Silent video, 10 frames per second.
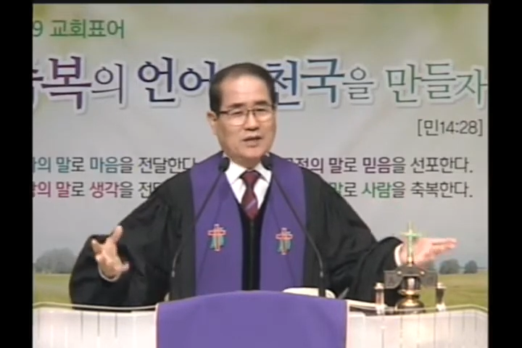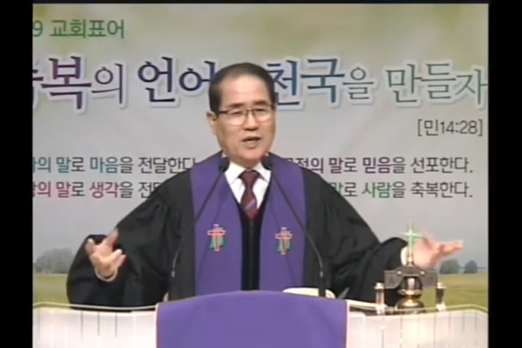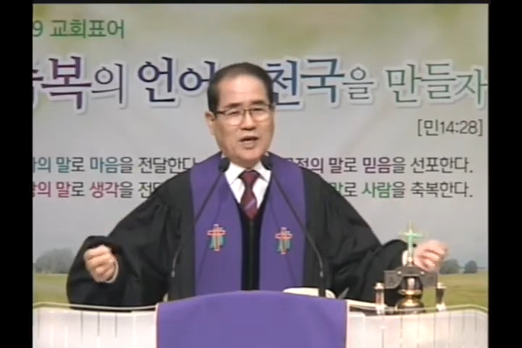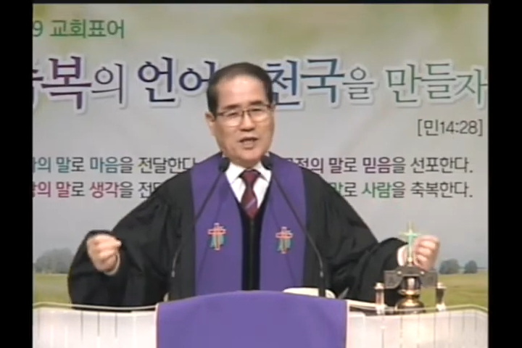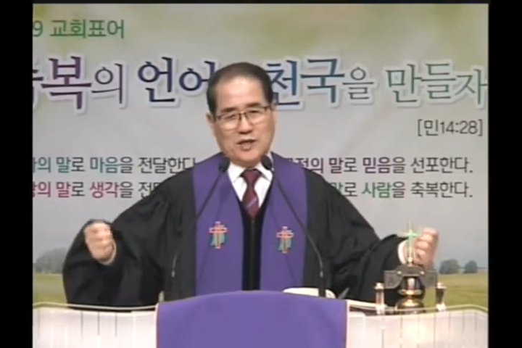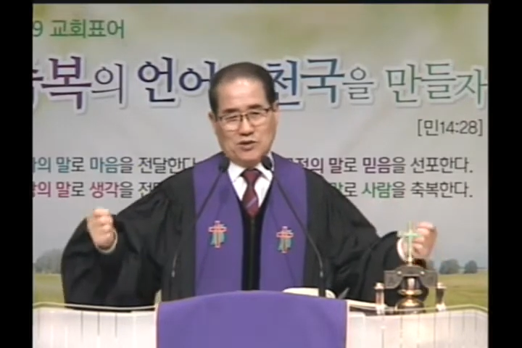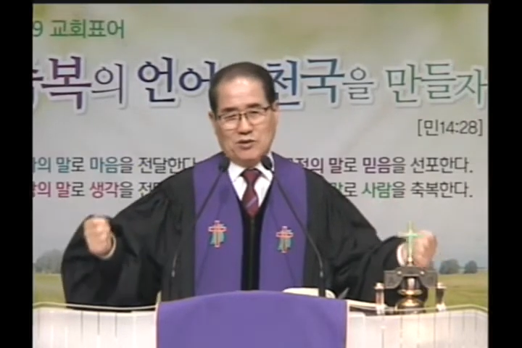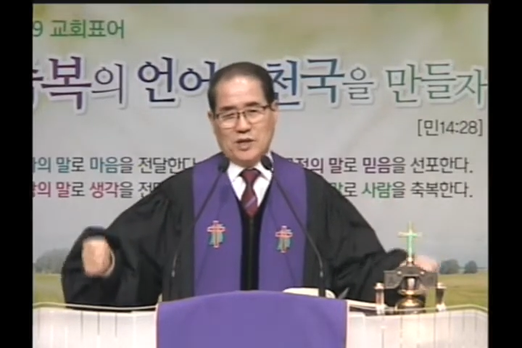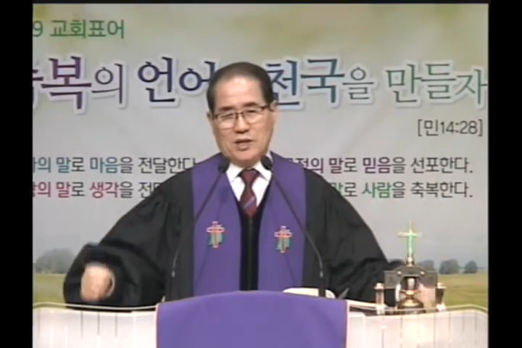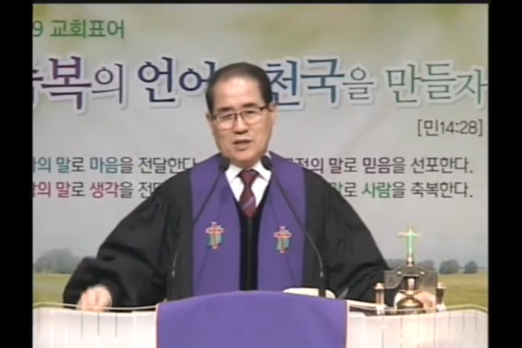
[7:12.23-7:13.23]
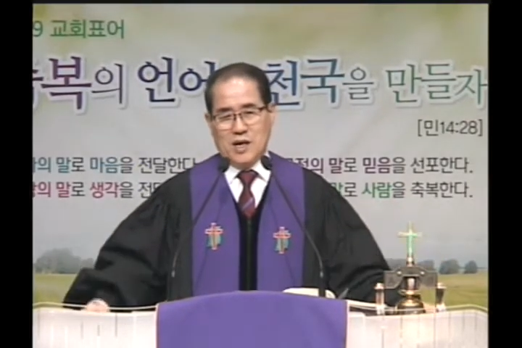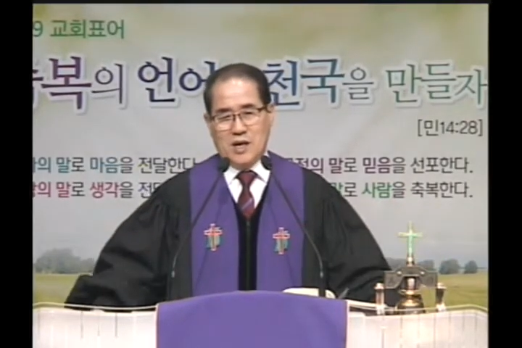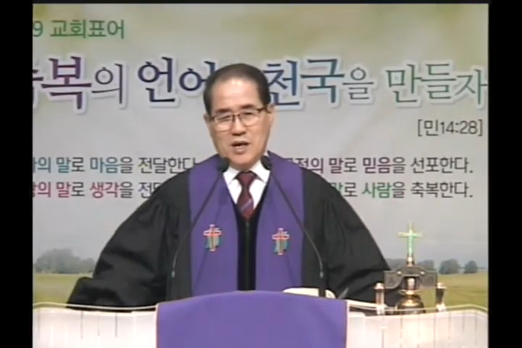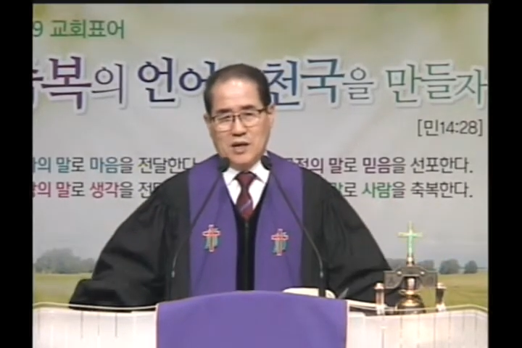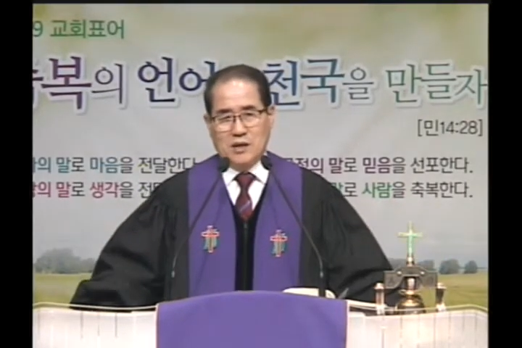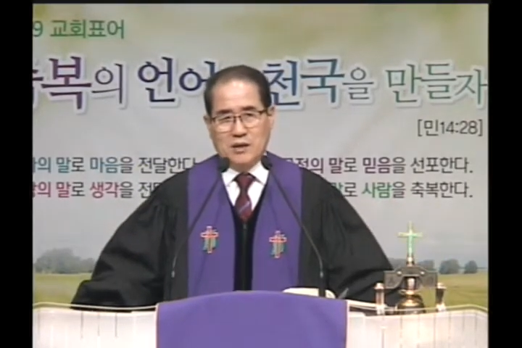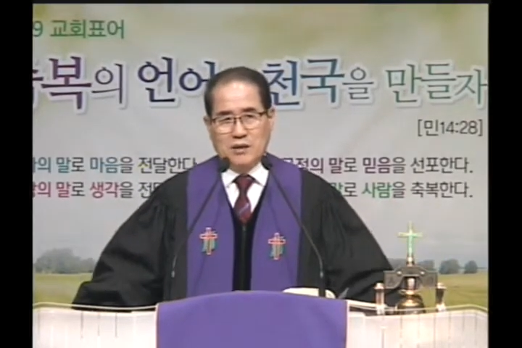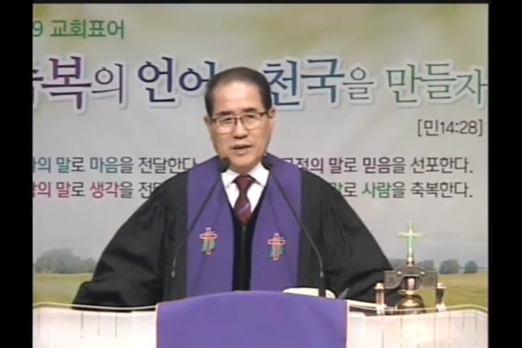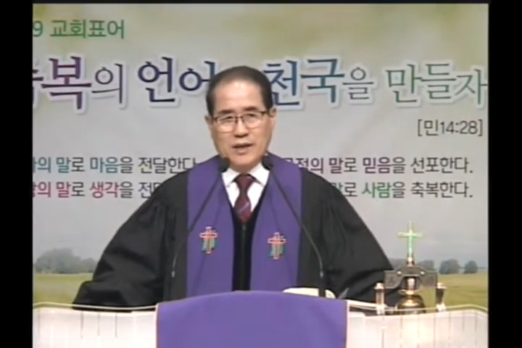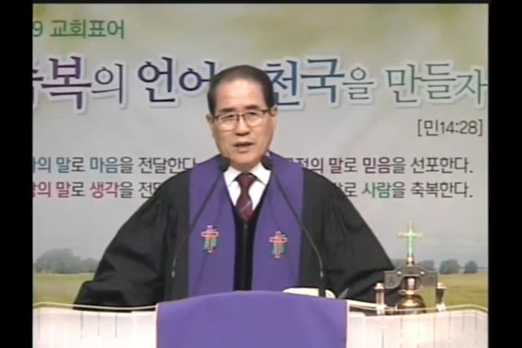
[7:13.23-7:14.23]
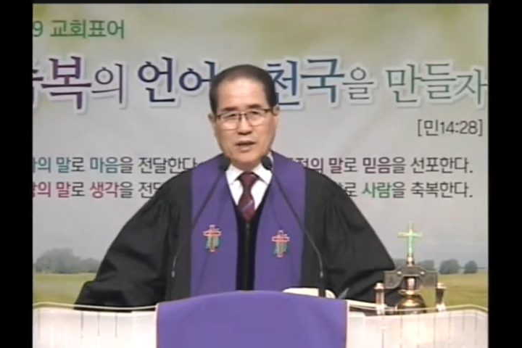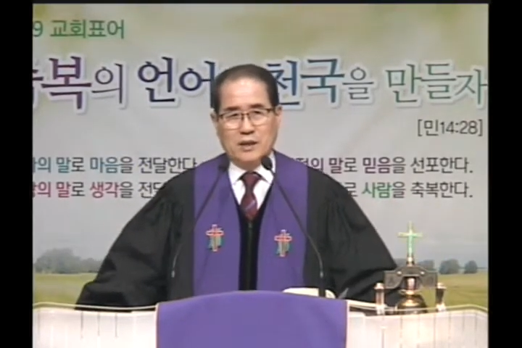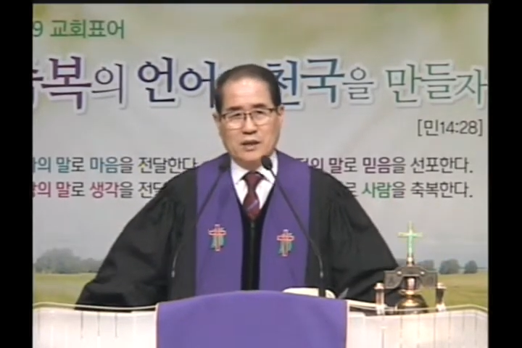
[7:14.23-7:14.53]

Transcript: 이렇게 했다 저렇게 했다. 예.